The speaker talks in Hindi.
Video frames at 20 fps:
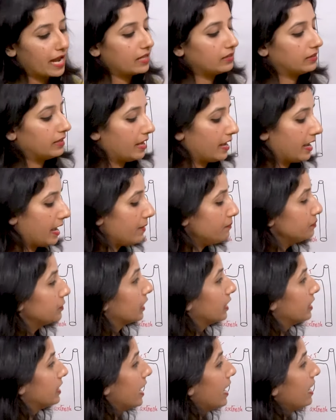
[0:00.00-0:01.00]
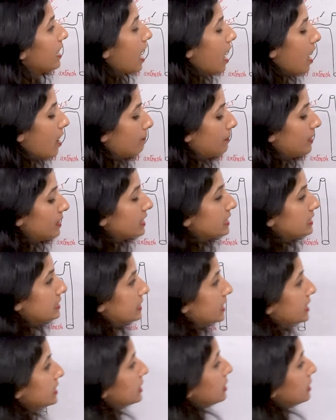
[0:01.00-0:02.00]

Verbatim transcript: कहते हैं ये यहाँ पर किसकी